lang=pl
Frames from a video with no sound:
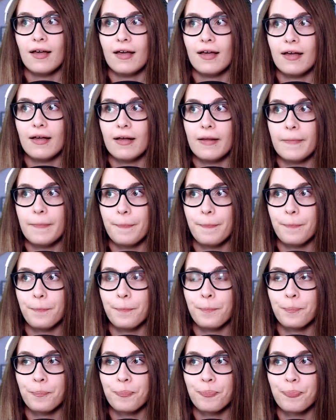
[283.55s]

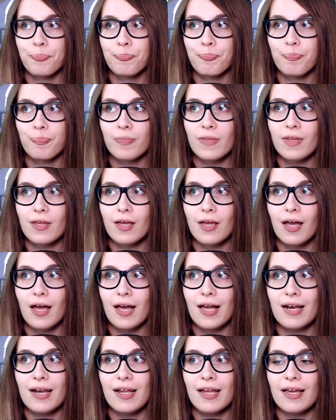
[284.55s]
Um,
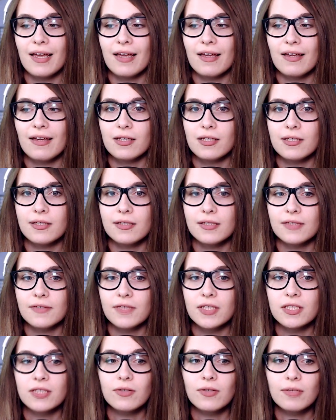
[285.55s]
ale e,
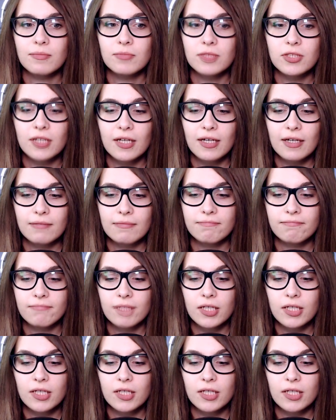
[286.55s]
stwierdziłam, że